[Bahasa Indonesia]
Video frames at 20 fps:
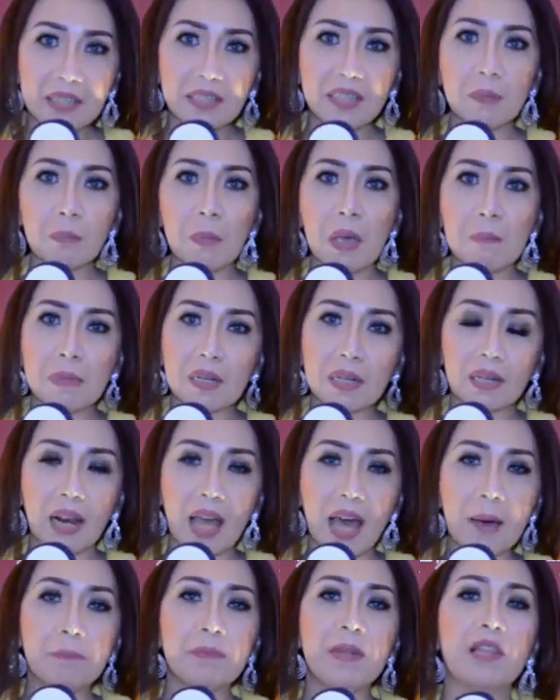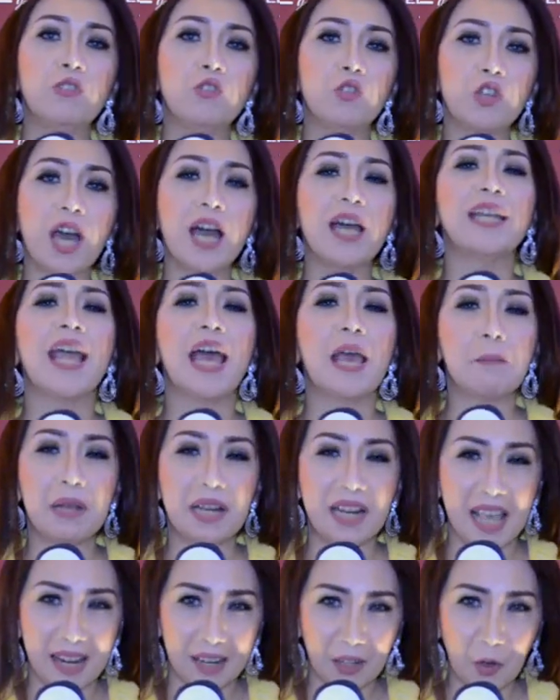passion member club dan juga
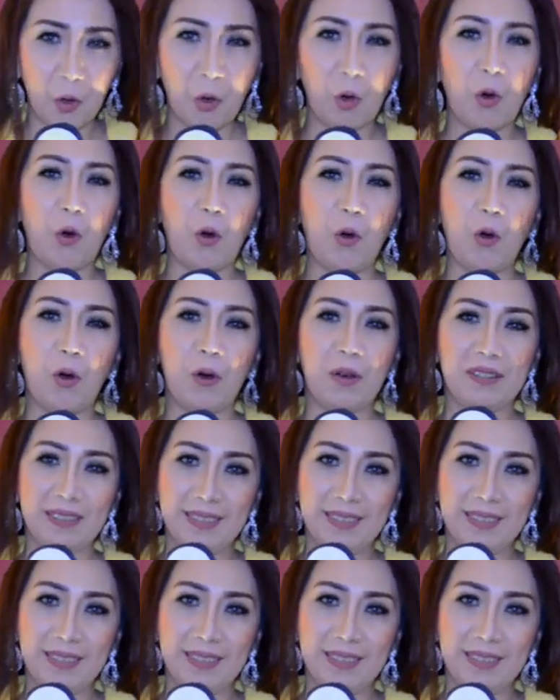Diamond and Co.